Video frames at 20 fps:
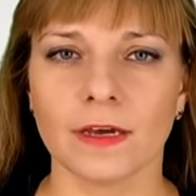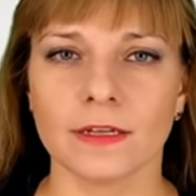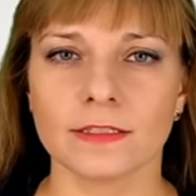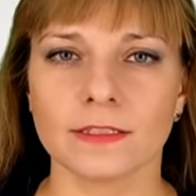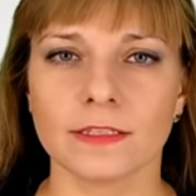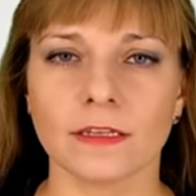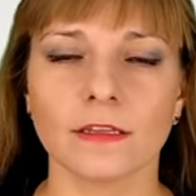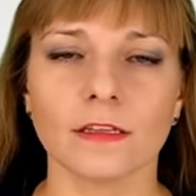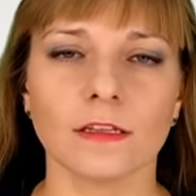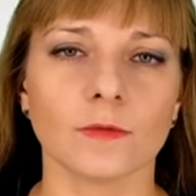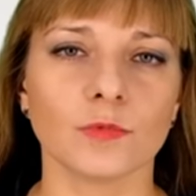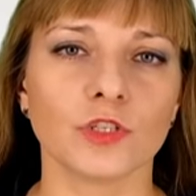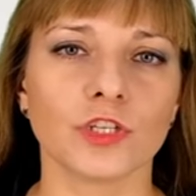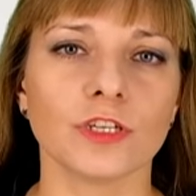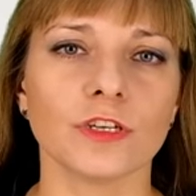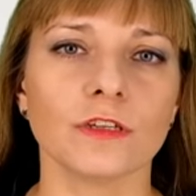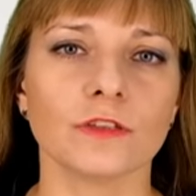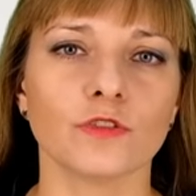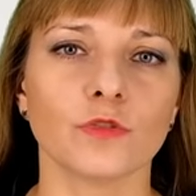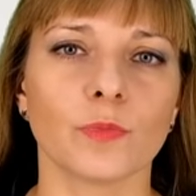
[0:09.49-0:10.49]
Цены на
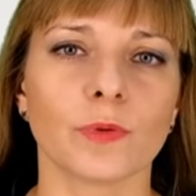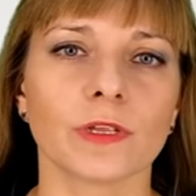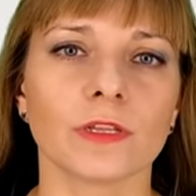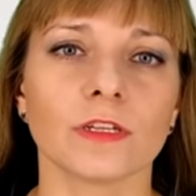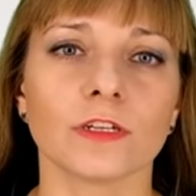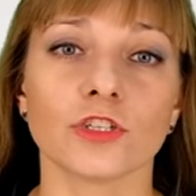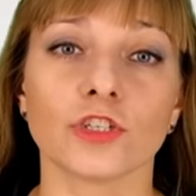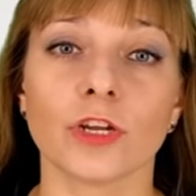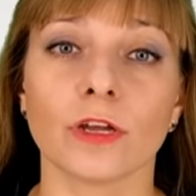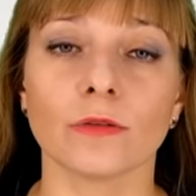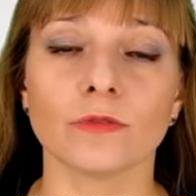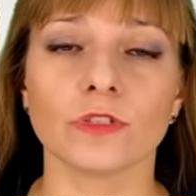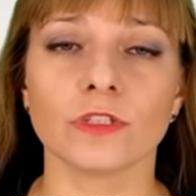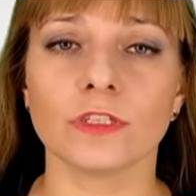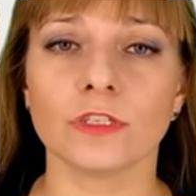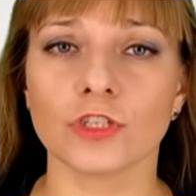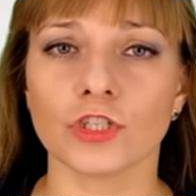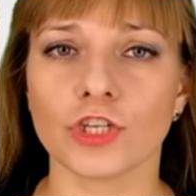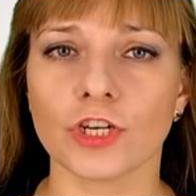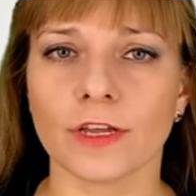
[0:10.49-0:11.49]
пшеницу продолжают
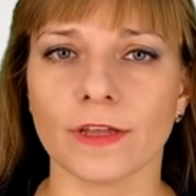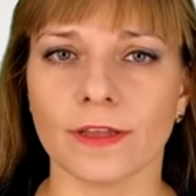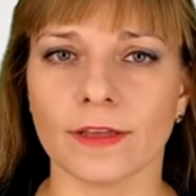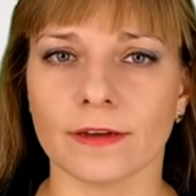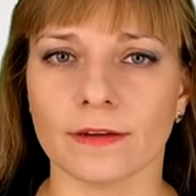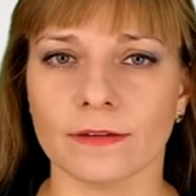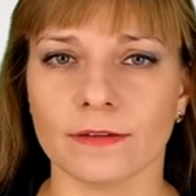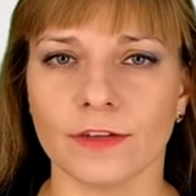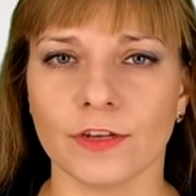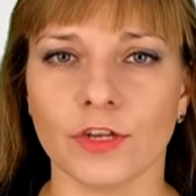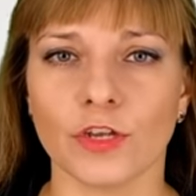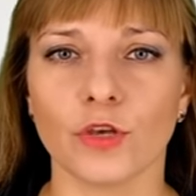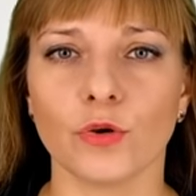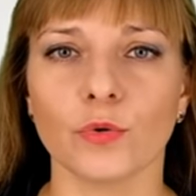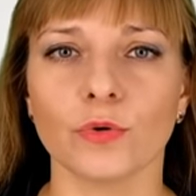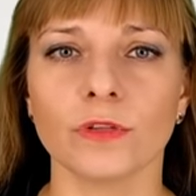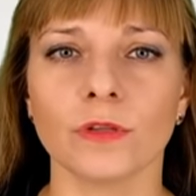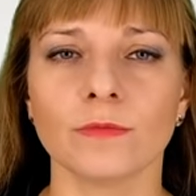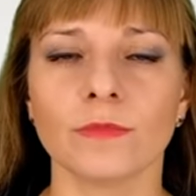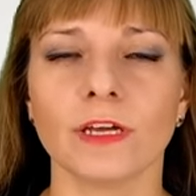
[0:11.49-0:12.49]
снижение.
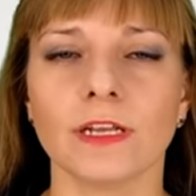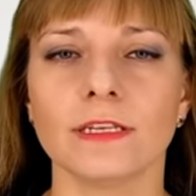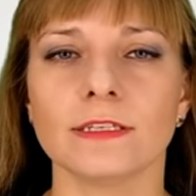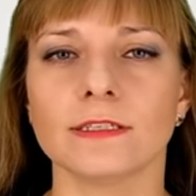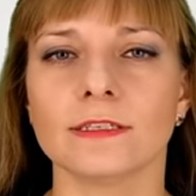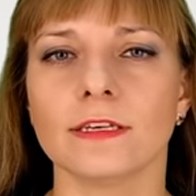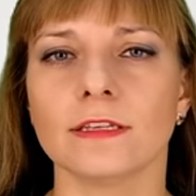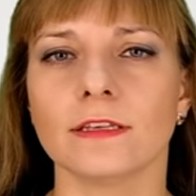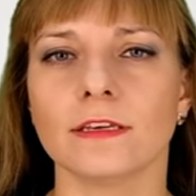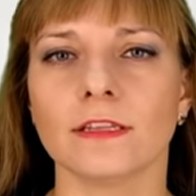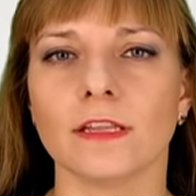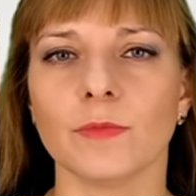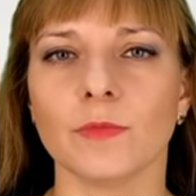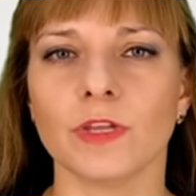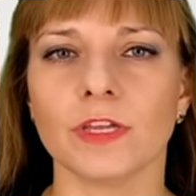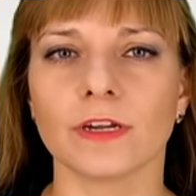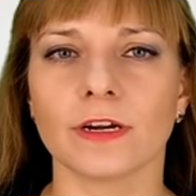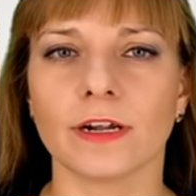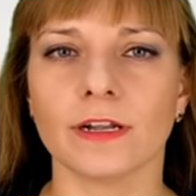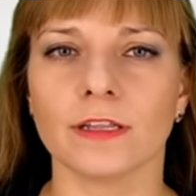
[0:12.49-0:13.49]
Регионам дали скидки на
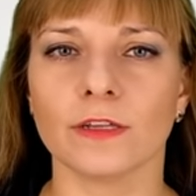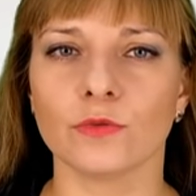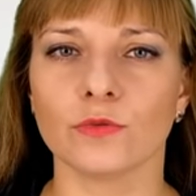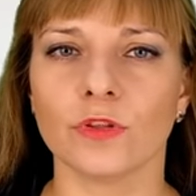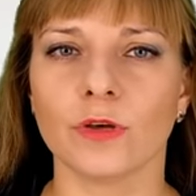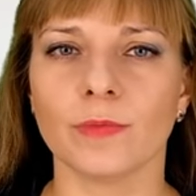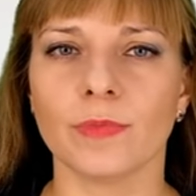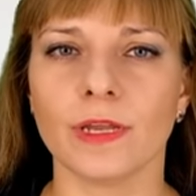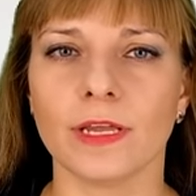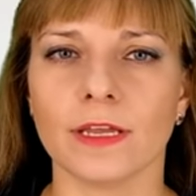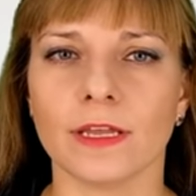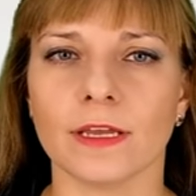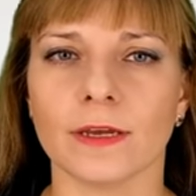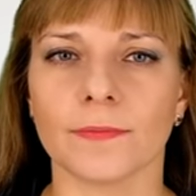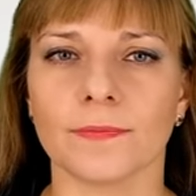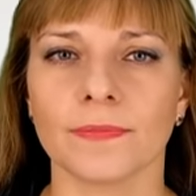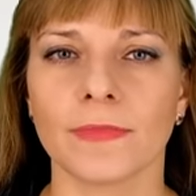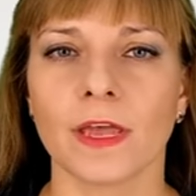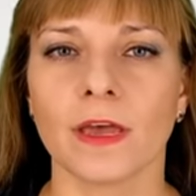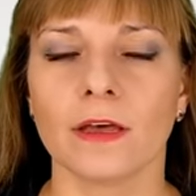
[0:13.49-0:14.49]
минеральные
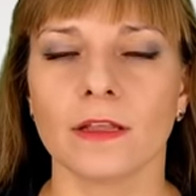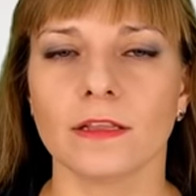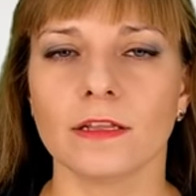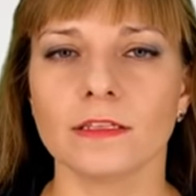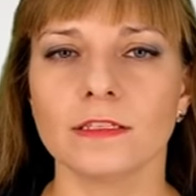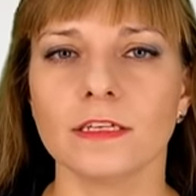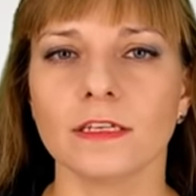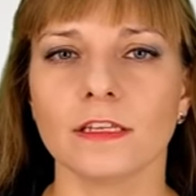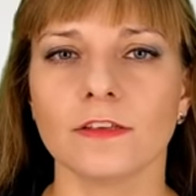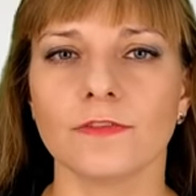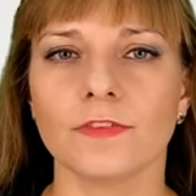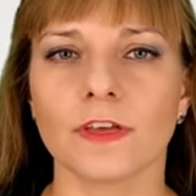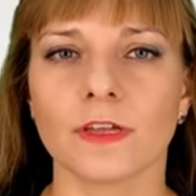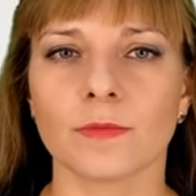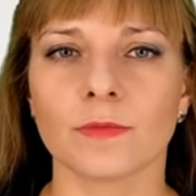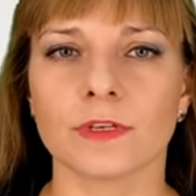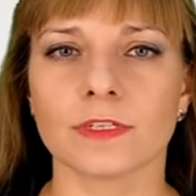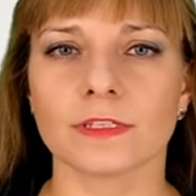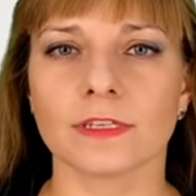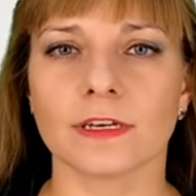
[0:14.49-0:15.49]
удобрения. Наделы
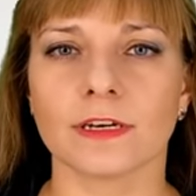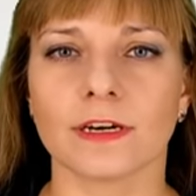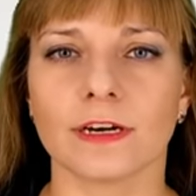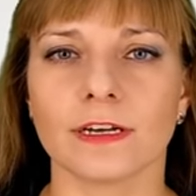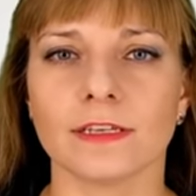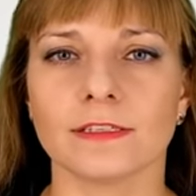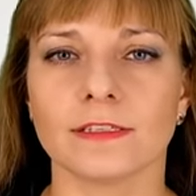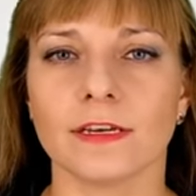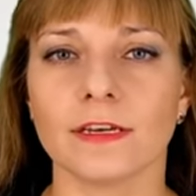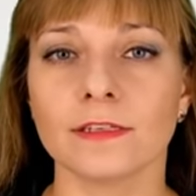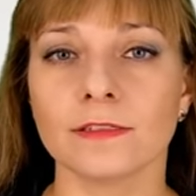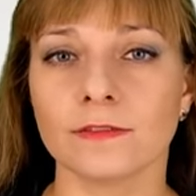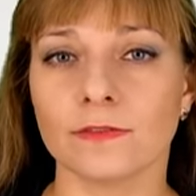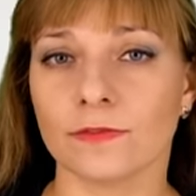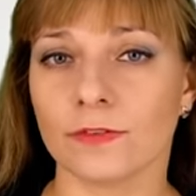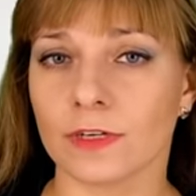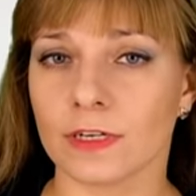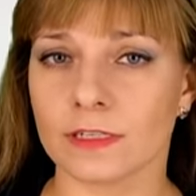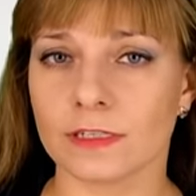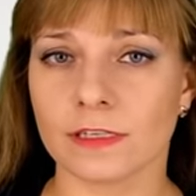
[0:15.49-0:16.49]
фермерских хозяйств
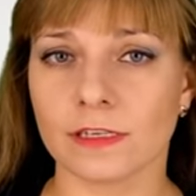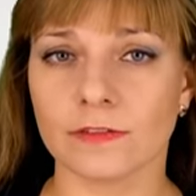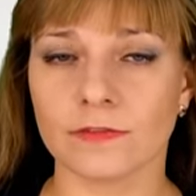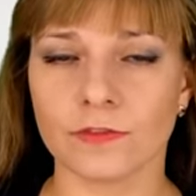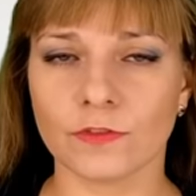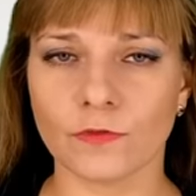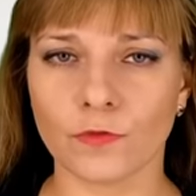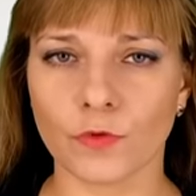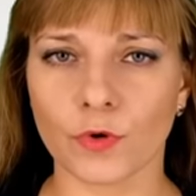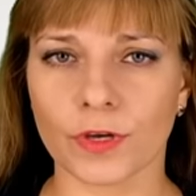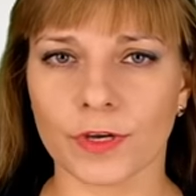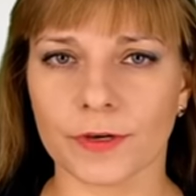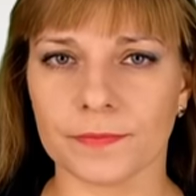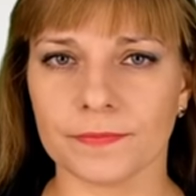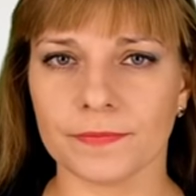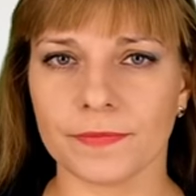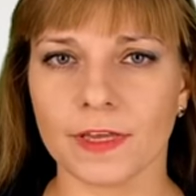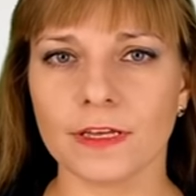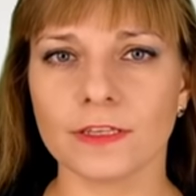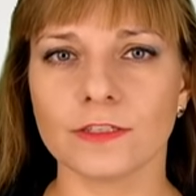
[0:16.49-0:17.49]
выросли вдвое.
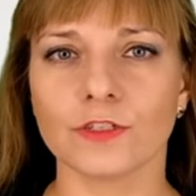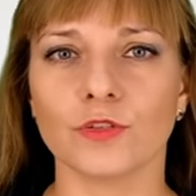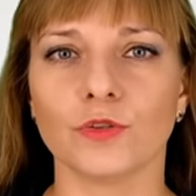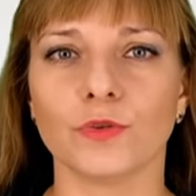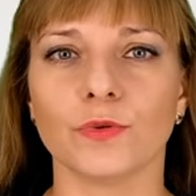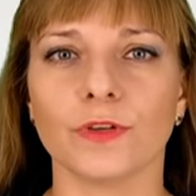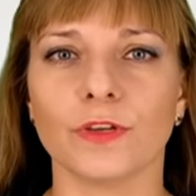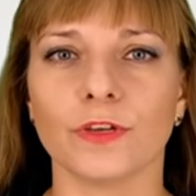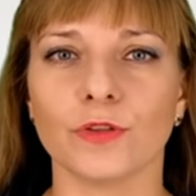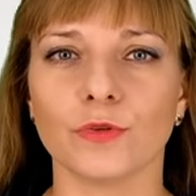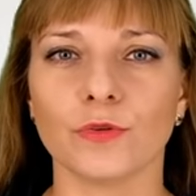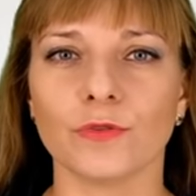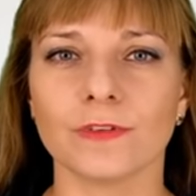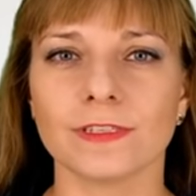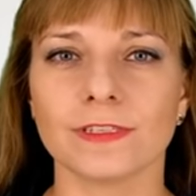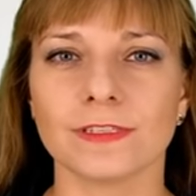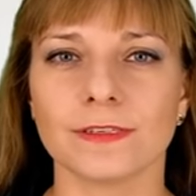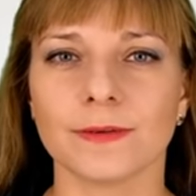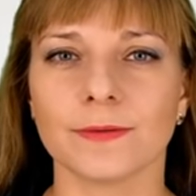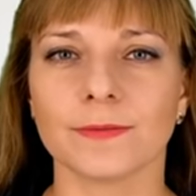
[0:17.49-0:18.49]
Эти и другие
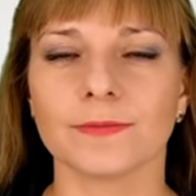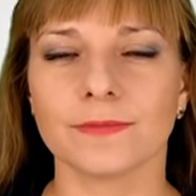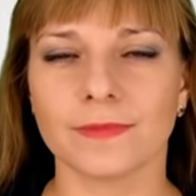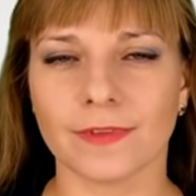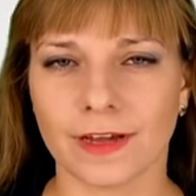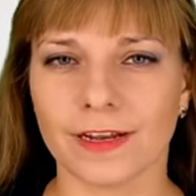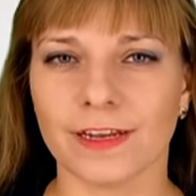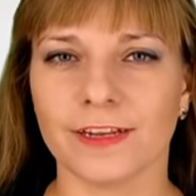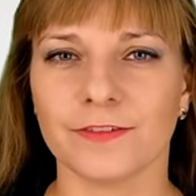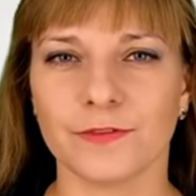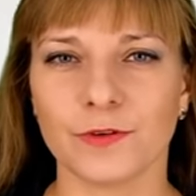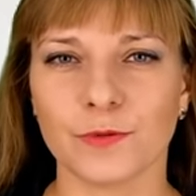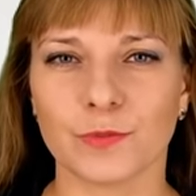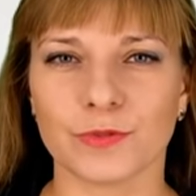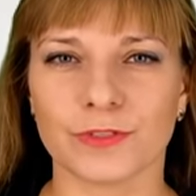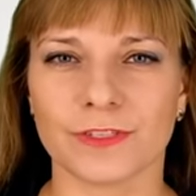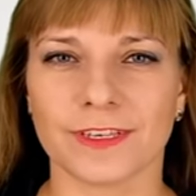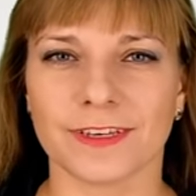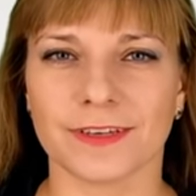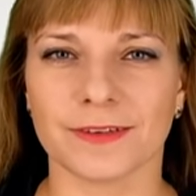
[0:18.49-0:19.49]
новости далее в
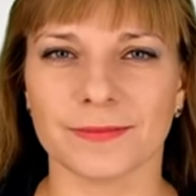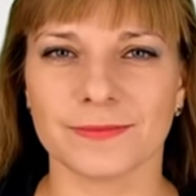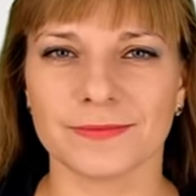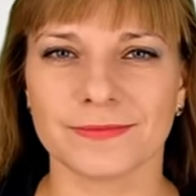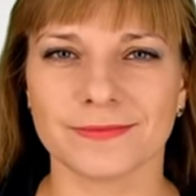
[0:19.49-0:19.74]
выпуске.